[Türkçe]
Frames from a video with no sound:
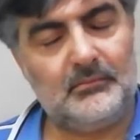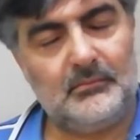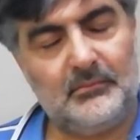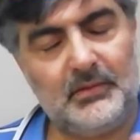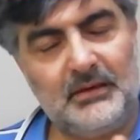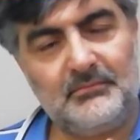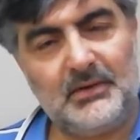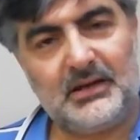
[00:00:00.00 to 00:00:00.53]

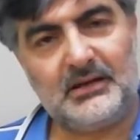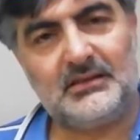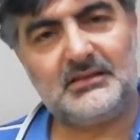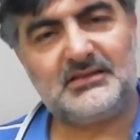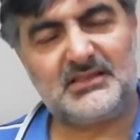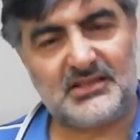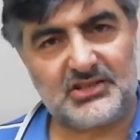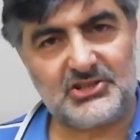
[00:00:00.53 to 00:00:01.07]
hem arının
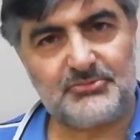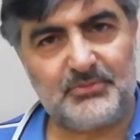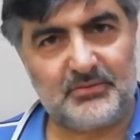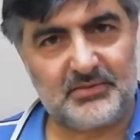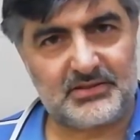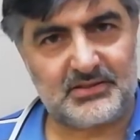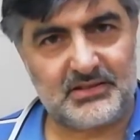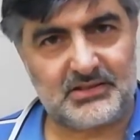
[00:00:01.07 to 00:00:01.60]

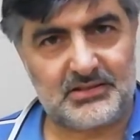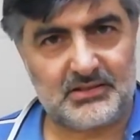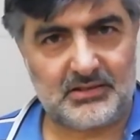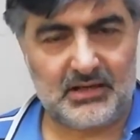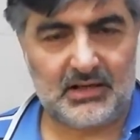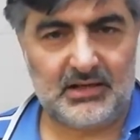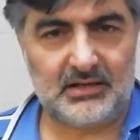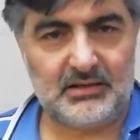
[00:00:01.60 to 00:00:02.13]
sıkışmaması için
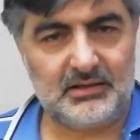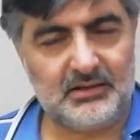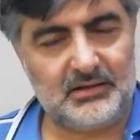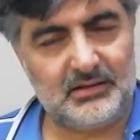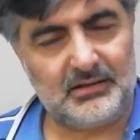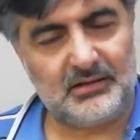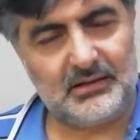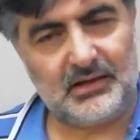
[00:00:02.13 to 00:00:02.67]
daha
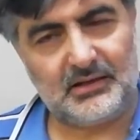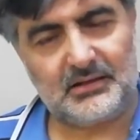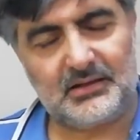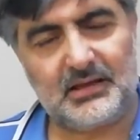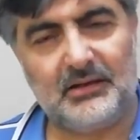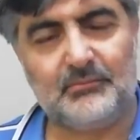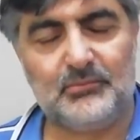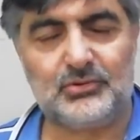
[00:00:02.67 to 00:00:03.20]
yani
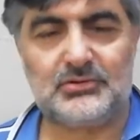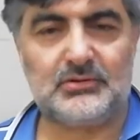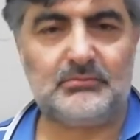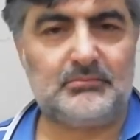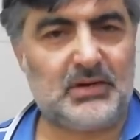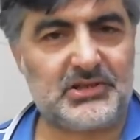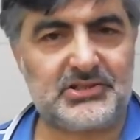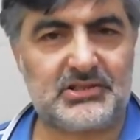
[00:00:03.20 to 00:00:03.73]

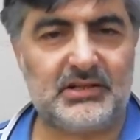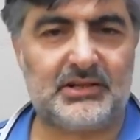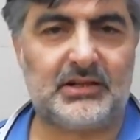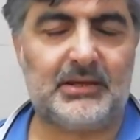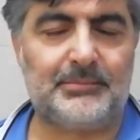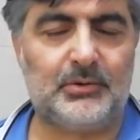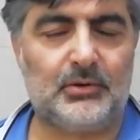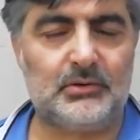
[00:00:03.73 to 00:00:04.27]
Temmuz'un başları
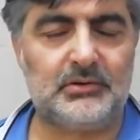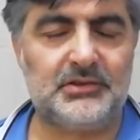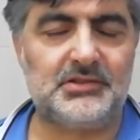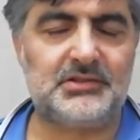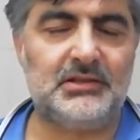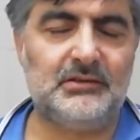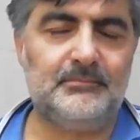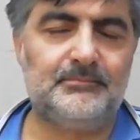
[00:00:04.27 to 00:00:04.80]
gibi olduğu
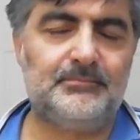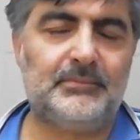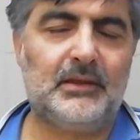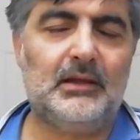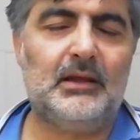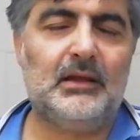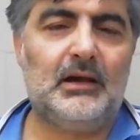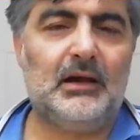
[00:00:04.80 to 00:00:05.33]
için
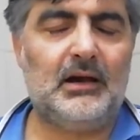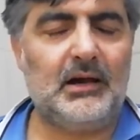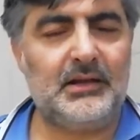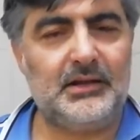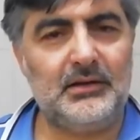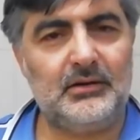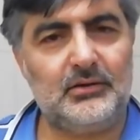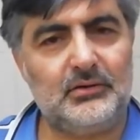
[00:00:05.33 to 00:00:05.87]

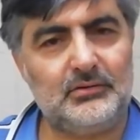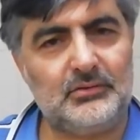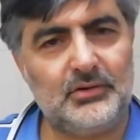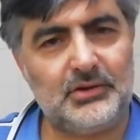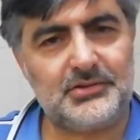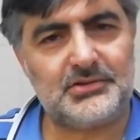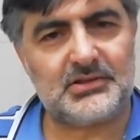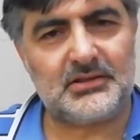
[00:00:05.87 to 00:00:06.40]
ara
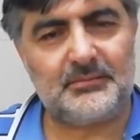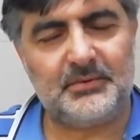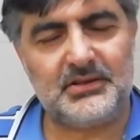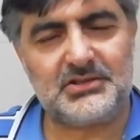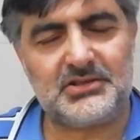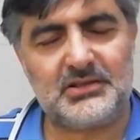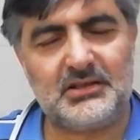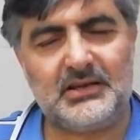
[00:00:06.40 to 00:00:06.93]
4 çite
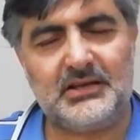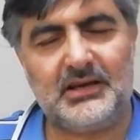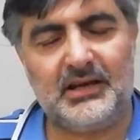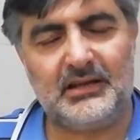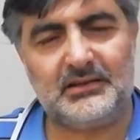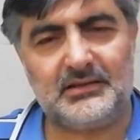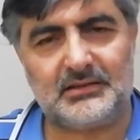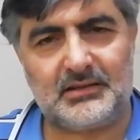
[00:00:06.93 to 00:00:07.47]
5 çite
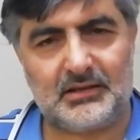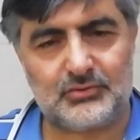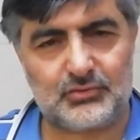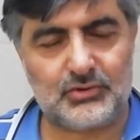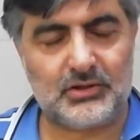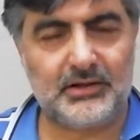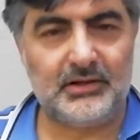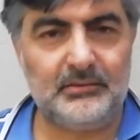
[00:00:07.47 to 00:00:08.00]
yayıldıktan
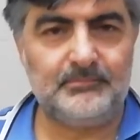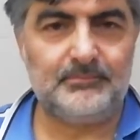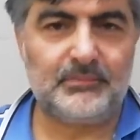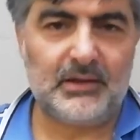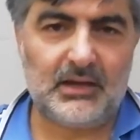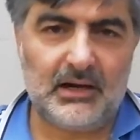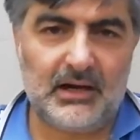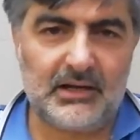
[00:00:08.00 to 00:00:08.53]
sonra
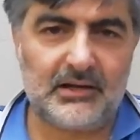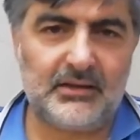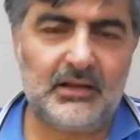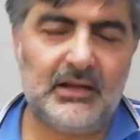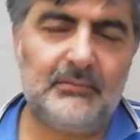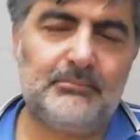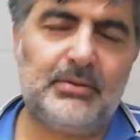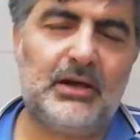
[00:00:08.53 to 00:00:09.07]
arının
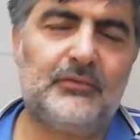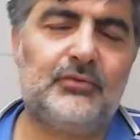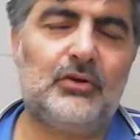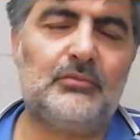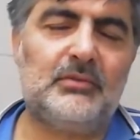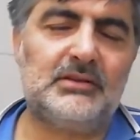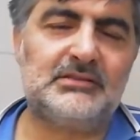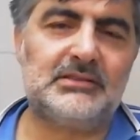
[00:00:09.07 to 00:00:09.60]
hem
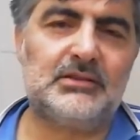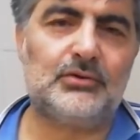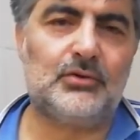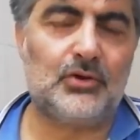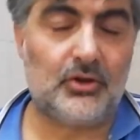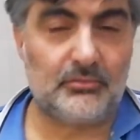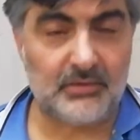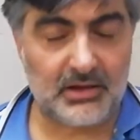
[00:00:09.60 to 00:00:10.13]
performansını
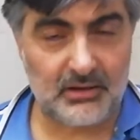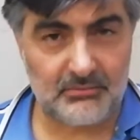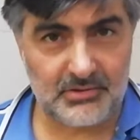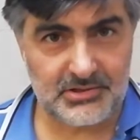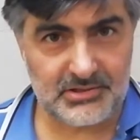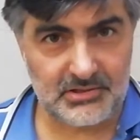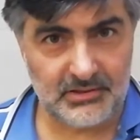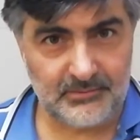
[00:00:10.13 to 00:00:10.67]
görmek
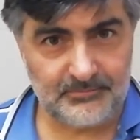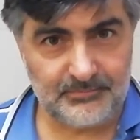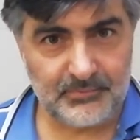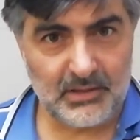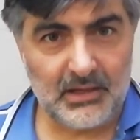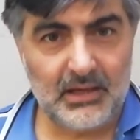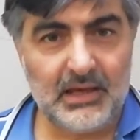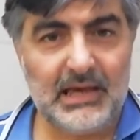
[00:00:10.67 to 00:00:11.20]
amaçlı
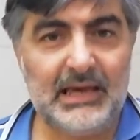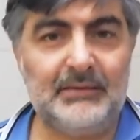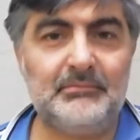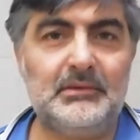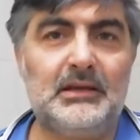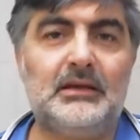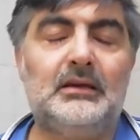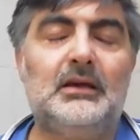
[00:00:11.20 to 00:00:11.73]

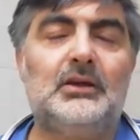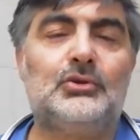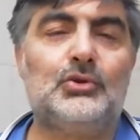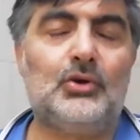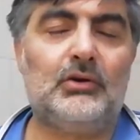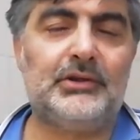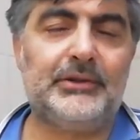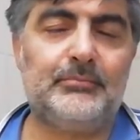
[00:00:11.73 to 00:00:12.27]
hem de
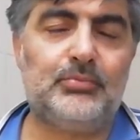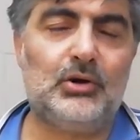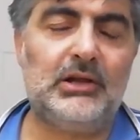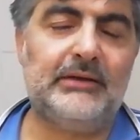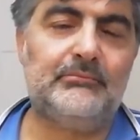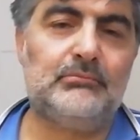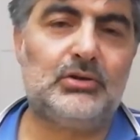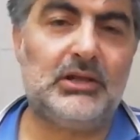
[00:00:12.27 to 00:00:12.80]
doğada
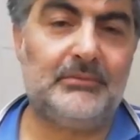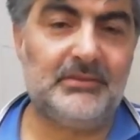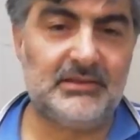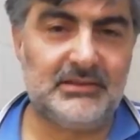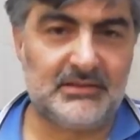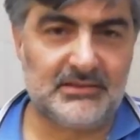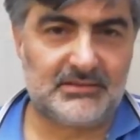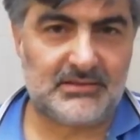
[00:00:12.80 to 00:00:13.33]
polen
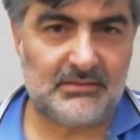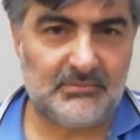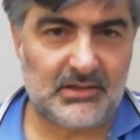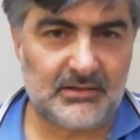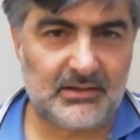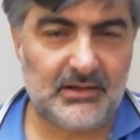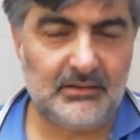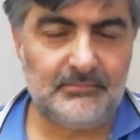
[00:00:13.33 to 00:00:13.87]
bulamadığınız
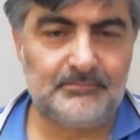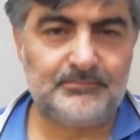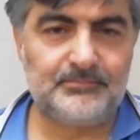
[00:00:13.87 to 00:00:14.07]
zaman da